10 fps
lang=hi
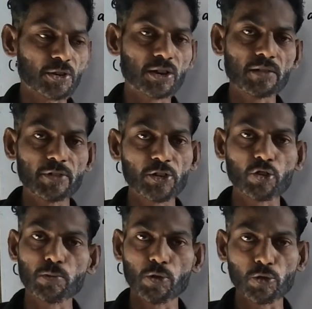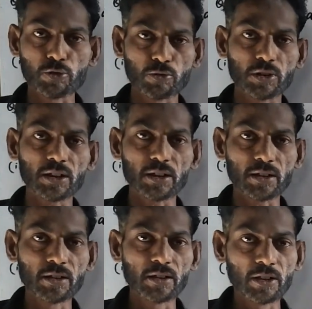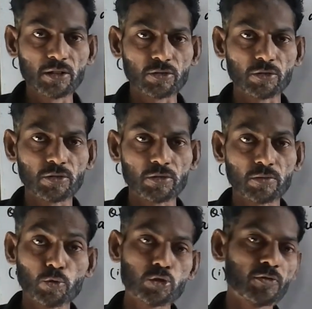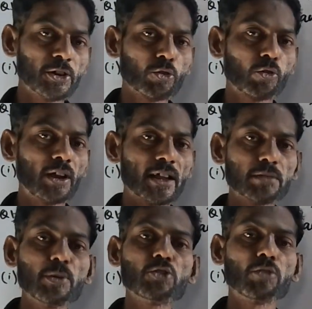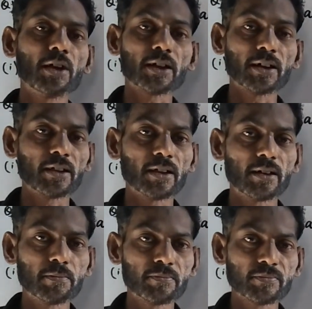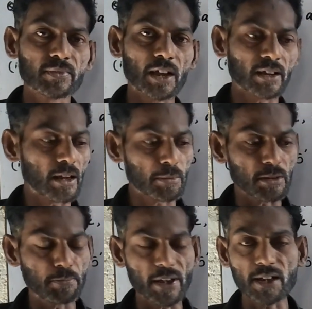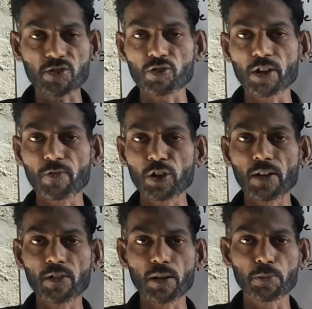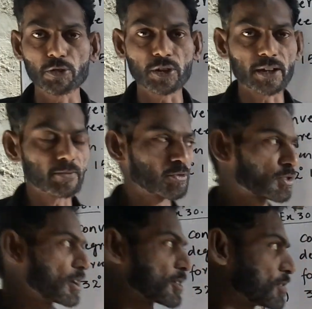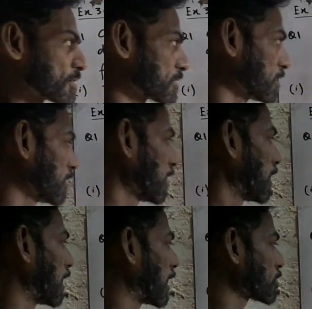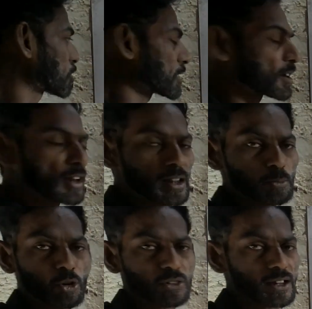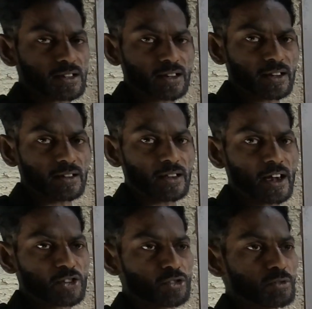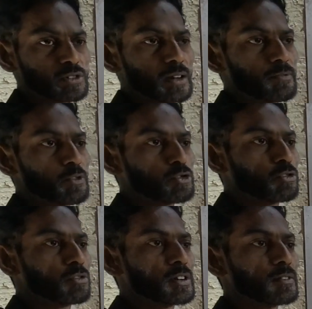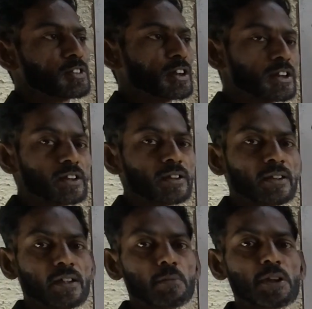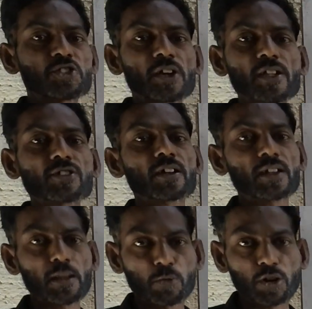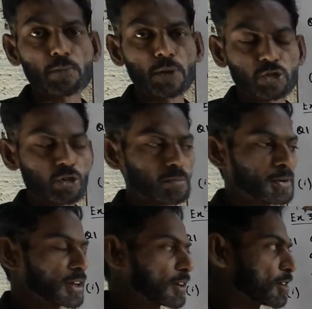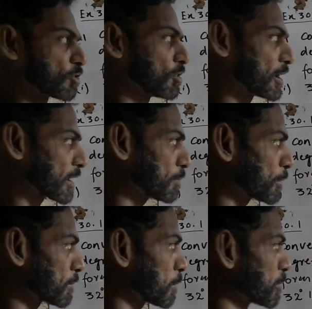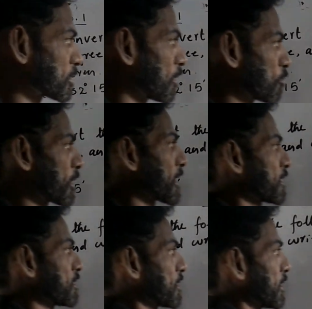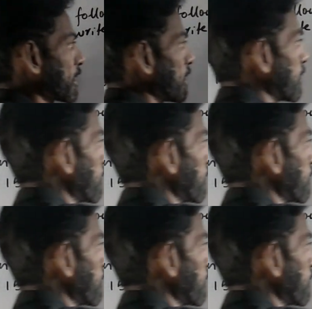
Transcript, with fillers: पिछली वीडियो में हो चुकी है तो उस वीडियो को लाजमी इंजॉय करें आप ताकि आपकी बेस जो है वो डेवलप हो जाए उस लेक्चर से आज की क्लास बहुत ही आसान है आज तो सिर्फ उसको डिग्री में चेंज करना है मुकम्मल तौर पर एंगल को लेकिन फिर भी मैं चाहूँगा कि नज़र देख लें